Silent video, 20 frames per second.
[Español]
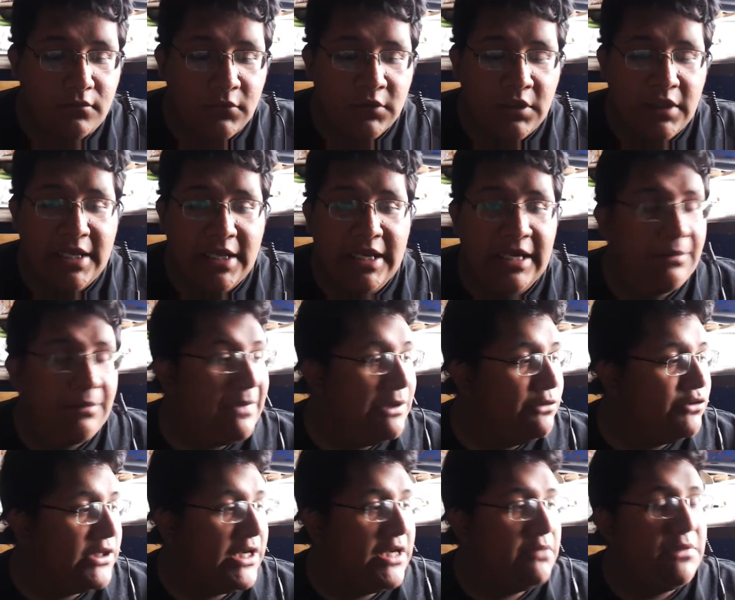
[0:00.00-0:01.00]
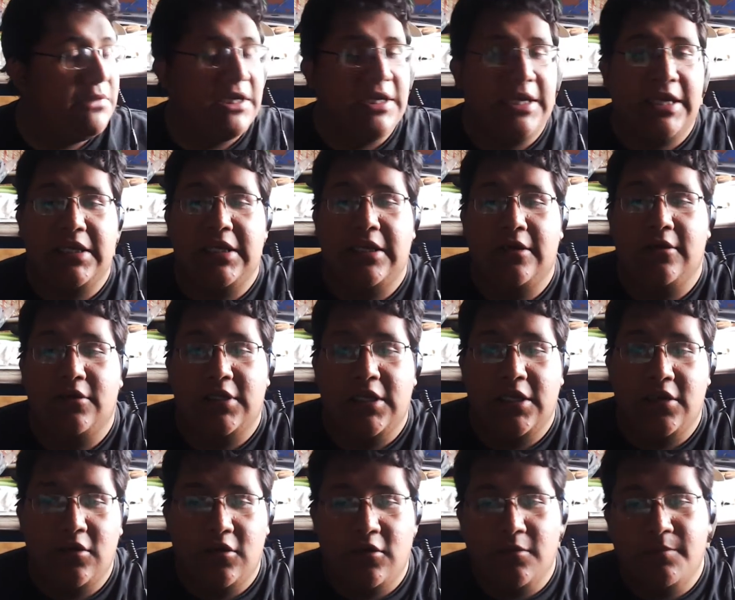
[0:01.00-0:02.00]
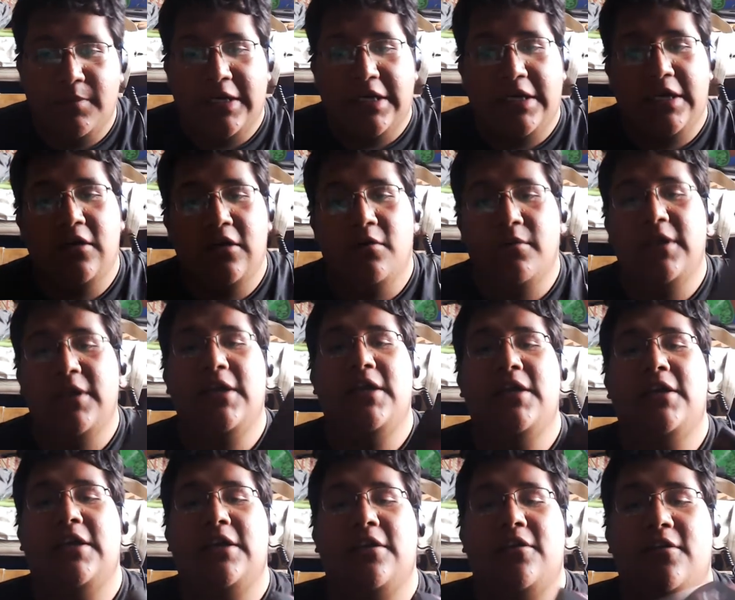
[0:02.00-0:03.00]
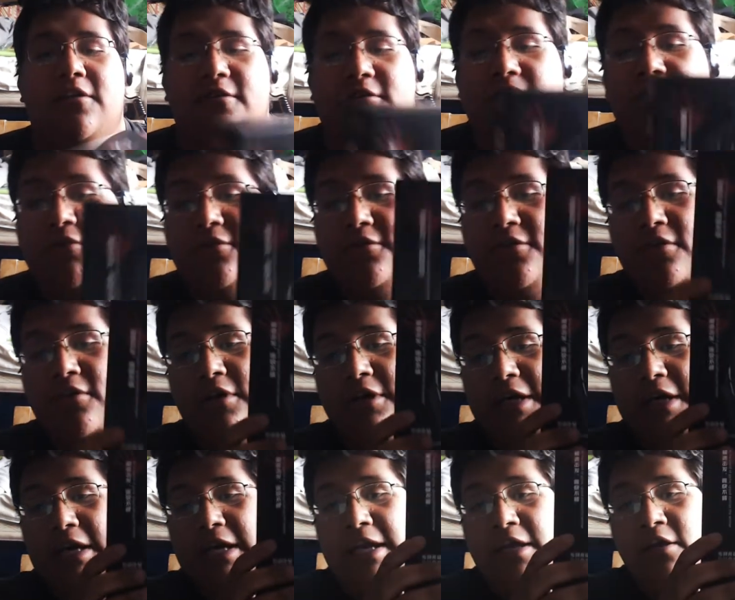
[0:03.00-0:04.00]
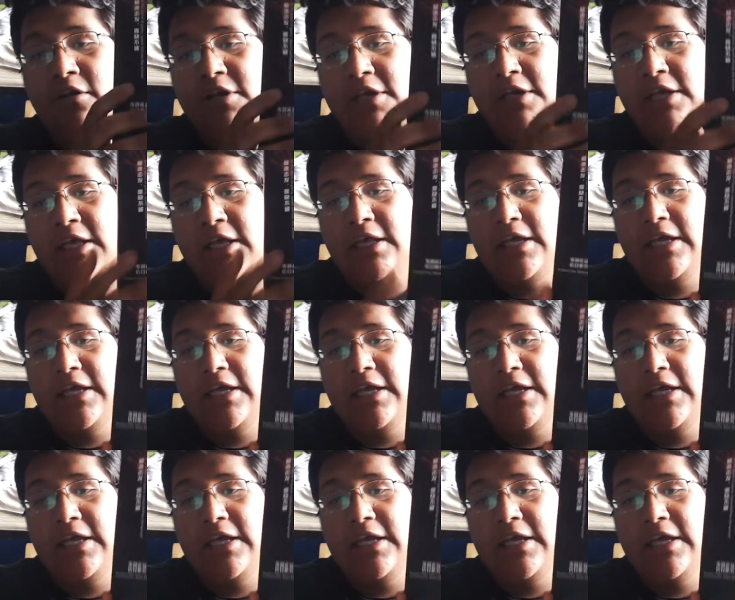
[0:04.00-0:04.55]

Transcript: del Mouse Gamer, que aquí lo tengo para que lo vean, que no, no lo regalado ni nada.